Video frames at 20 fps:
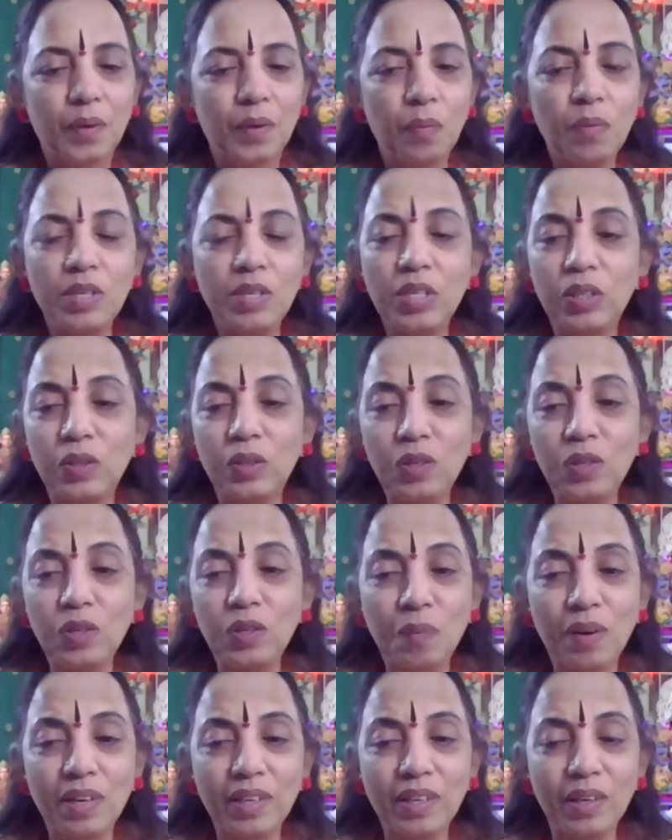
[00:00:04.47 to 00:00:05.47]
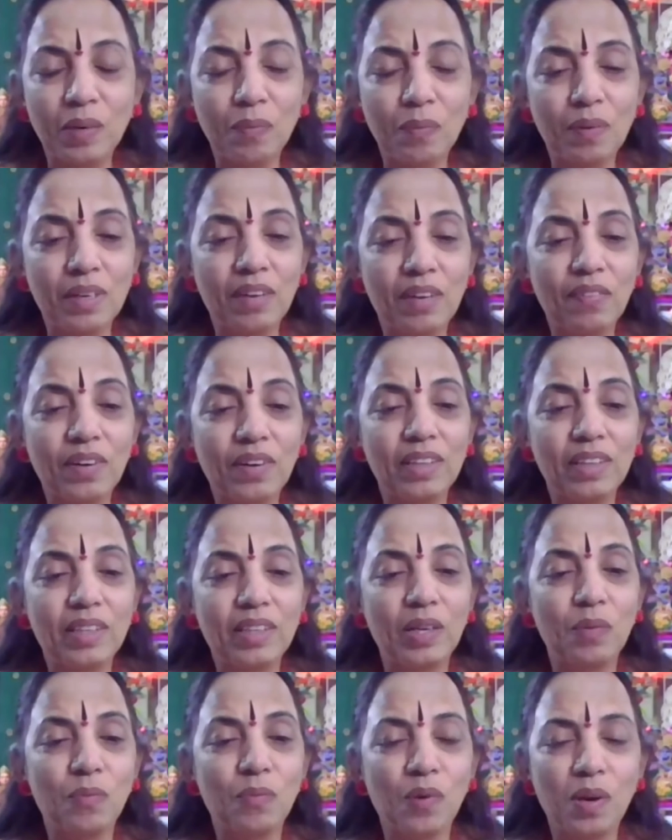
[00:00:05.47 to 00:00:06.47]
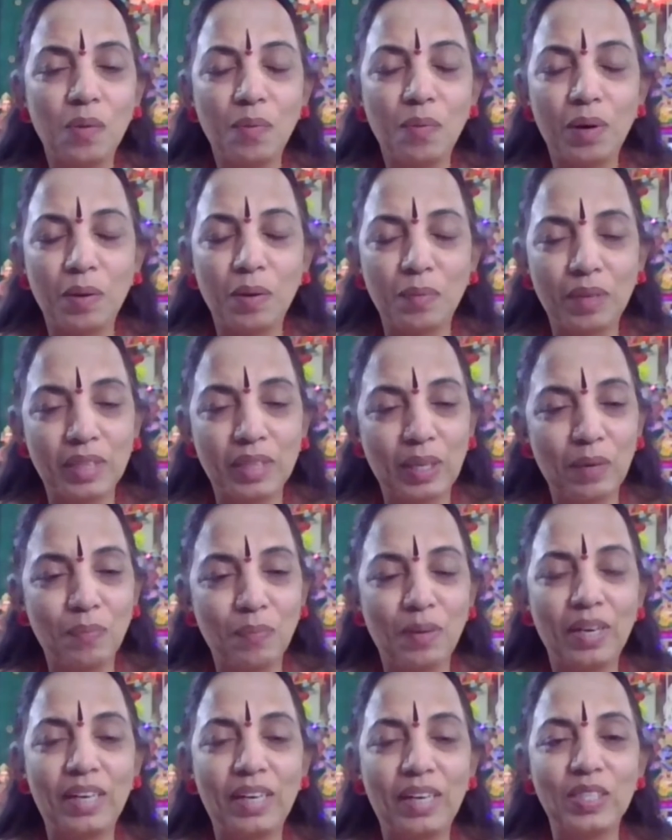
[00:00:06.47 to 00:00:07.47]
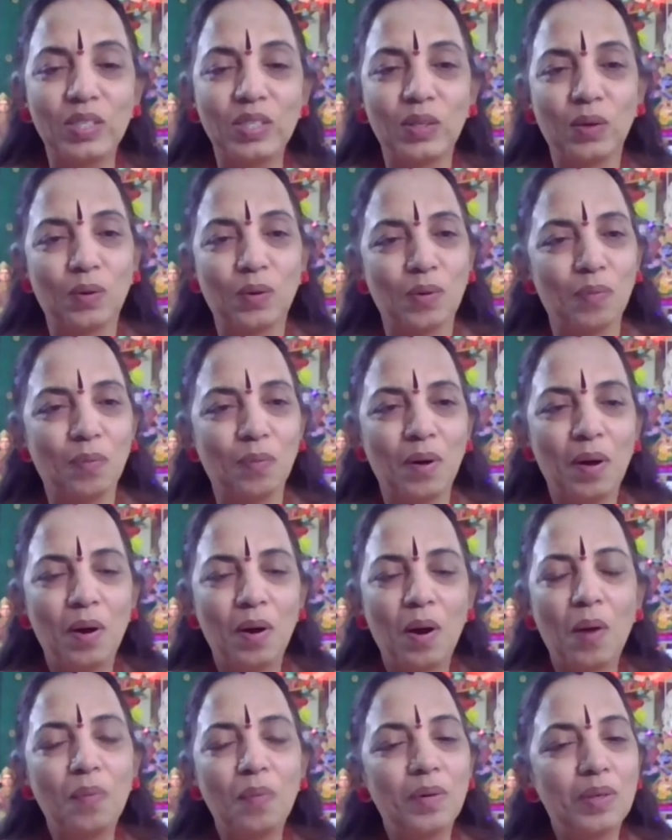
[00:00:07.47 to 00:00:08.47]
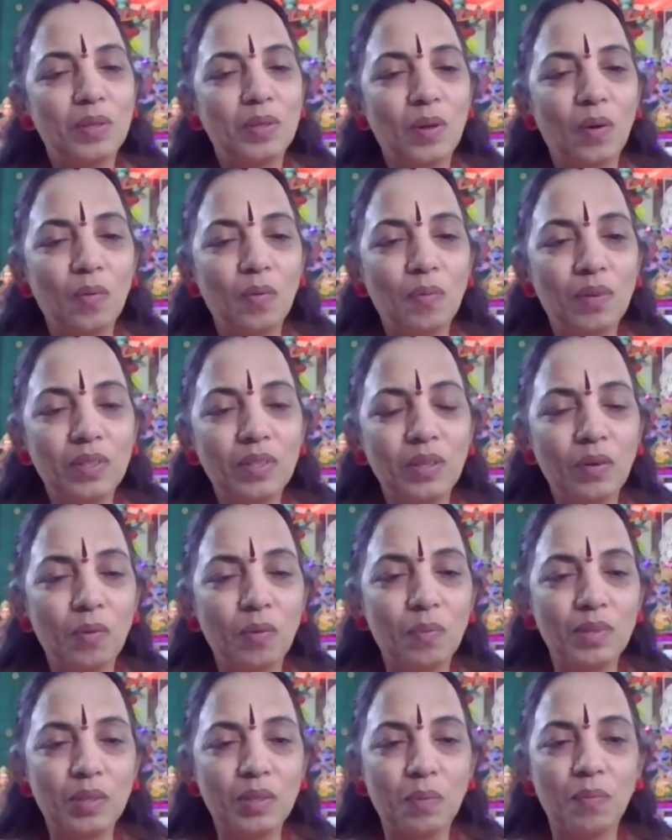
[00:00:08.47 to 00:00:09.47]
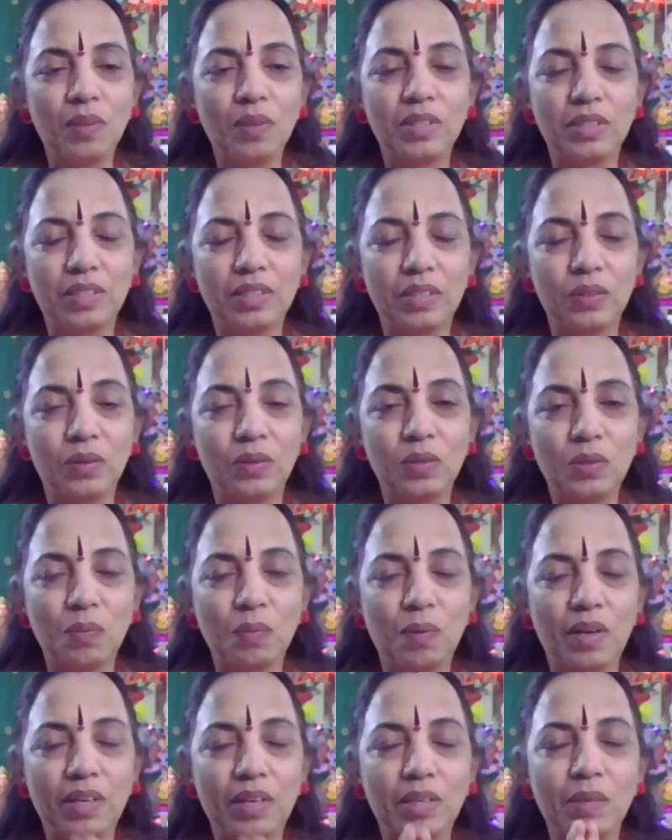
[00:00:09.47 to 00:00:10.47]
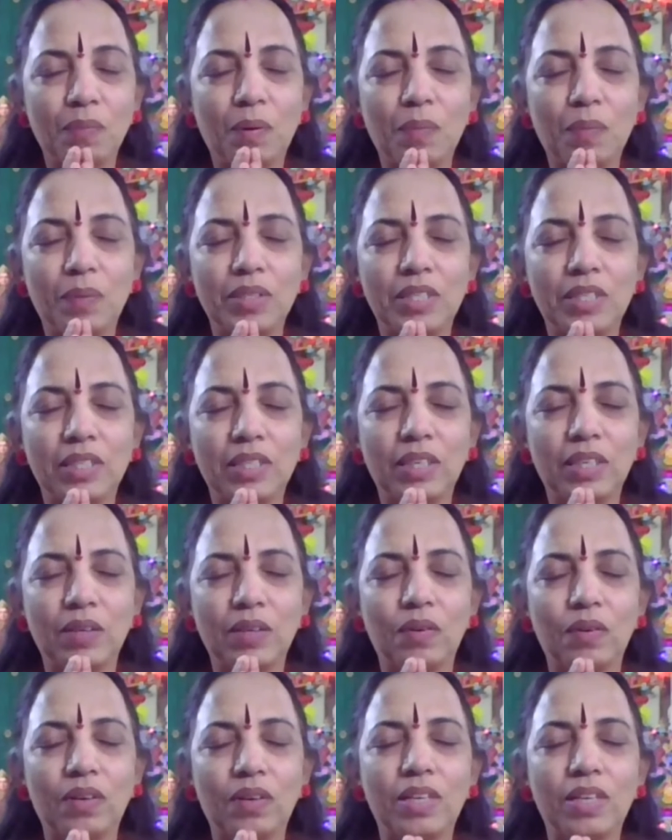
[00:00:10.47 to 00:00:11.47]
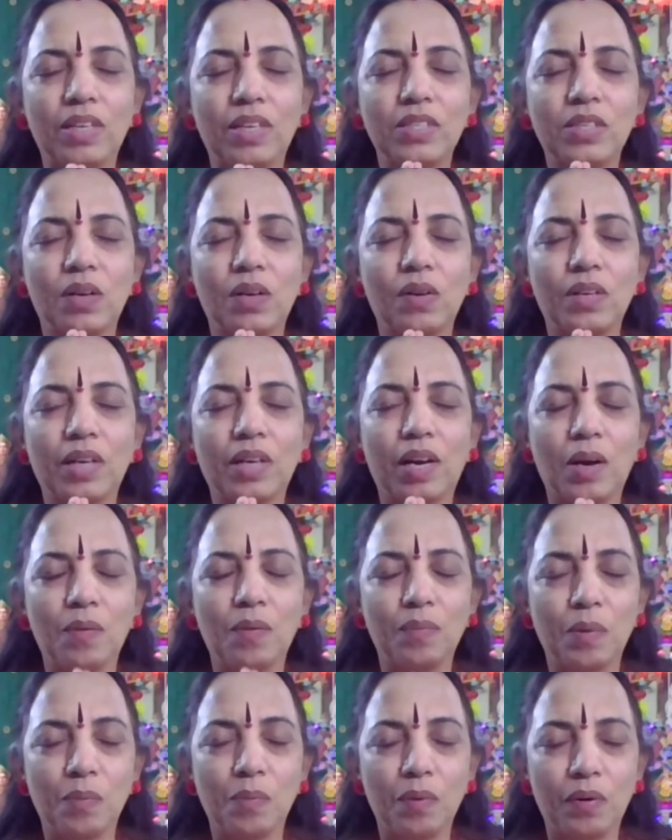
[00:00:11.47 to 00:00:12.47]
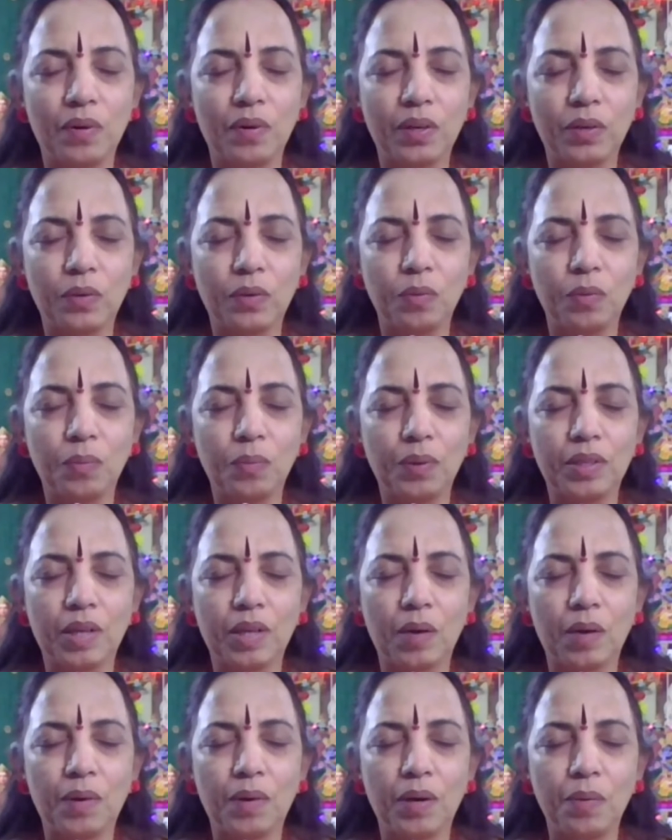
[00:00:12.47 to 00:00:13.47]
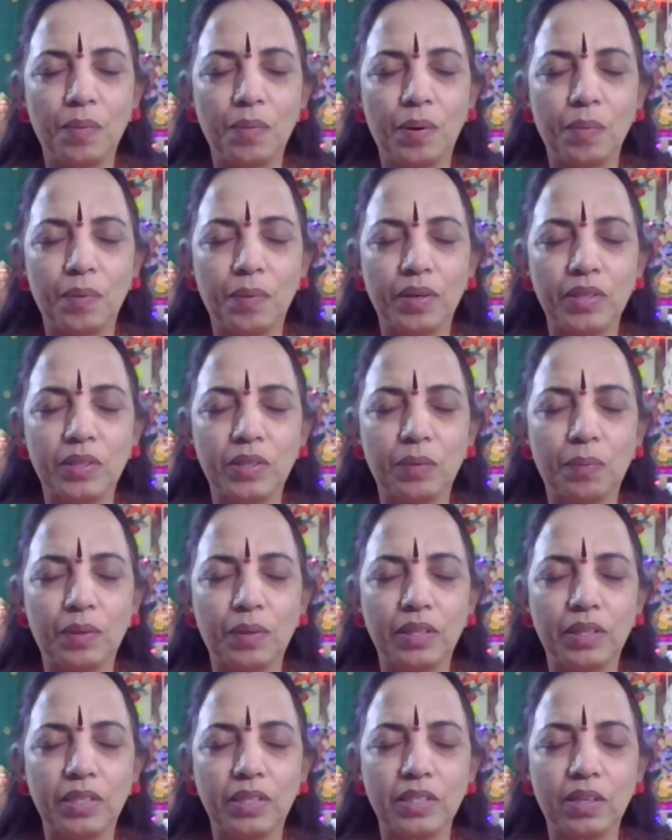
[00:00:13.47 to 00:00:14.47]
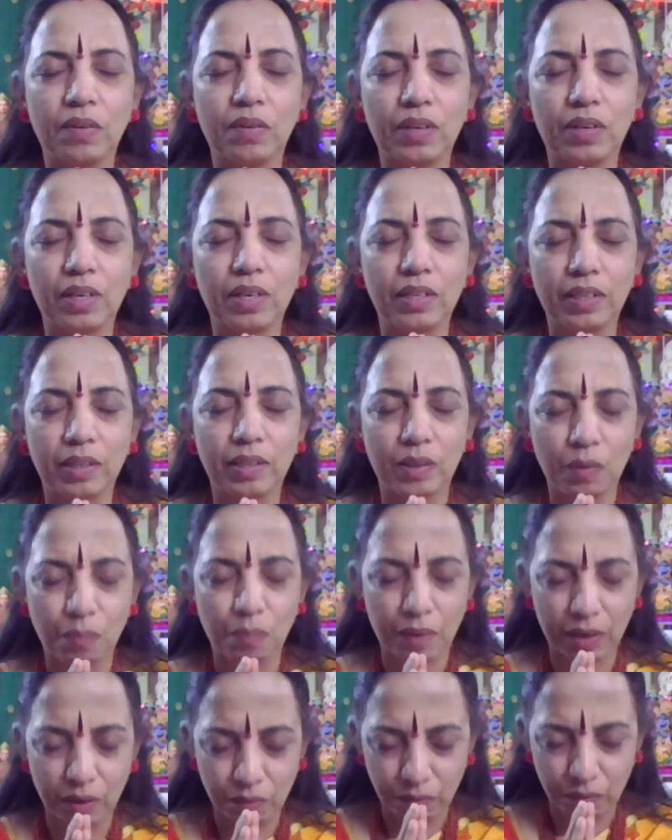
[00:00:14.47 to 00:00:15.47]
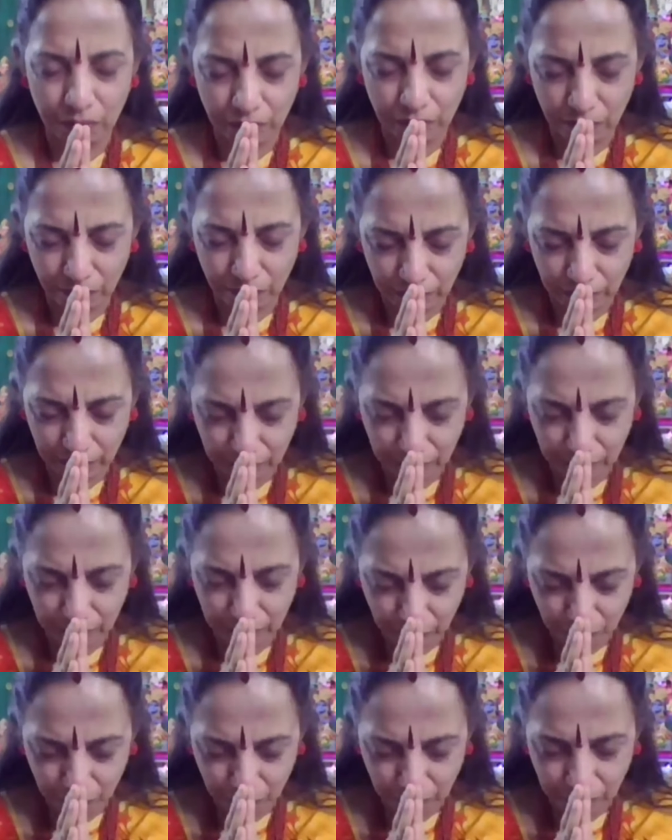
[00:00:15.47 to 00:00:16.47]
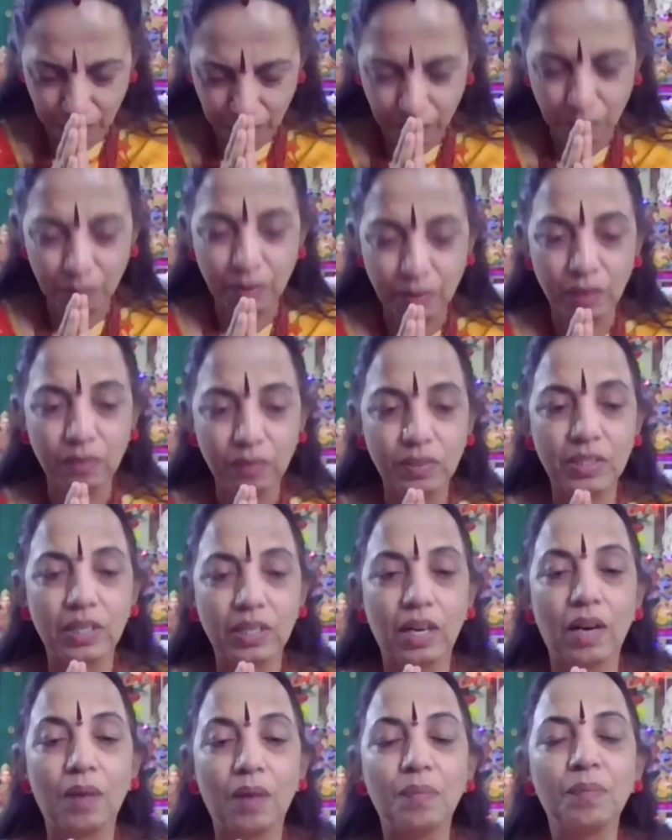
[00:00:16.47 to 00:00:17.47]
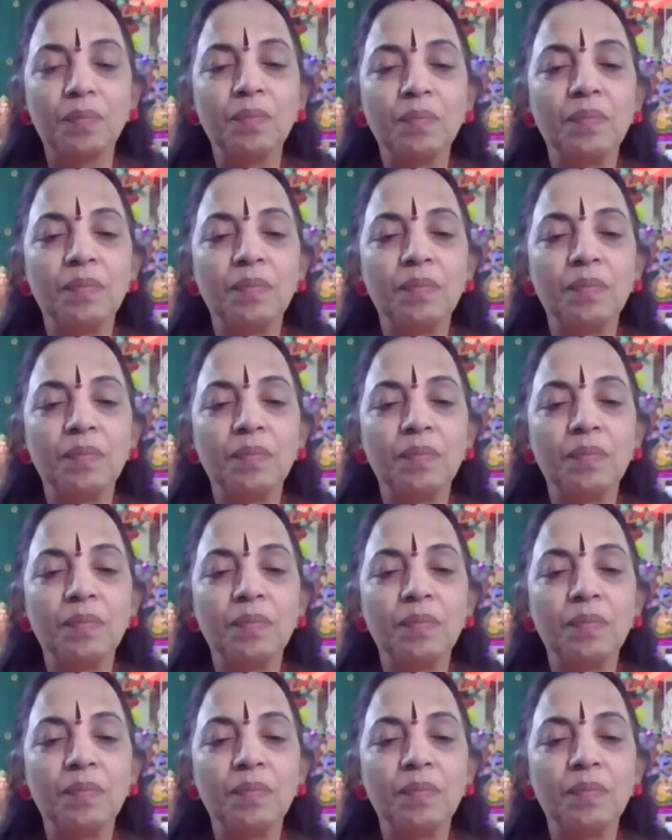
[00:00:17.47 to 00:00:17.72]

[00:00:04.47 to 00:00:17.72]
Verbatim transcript: ரொம்ப சந்தோஷமா இருக்கு நம்ம நவராத்திரி மூலியமா நம்ம இத்தனை பேர் இணைஞ்சிருக்கோம் அப்படின்னு சொல்லும்பொழுது ரொம்ப சந்தோஷமா இருக்கு பிரபஞ்சத்திற்கு ஒரு நன்றி சொல்லிக்கலாம் நம்மளுடைய குரு பிதாமக பிரம்ம ரிஷி பத்ரிஜி அவர்களுக்கு நம் அனைவருடைய வணக்கத்தையும் நன்றியும் தெரிவிச்சுக்கலாம்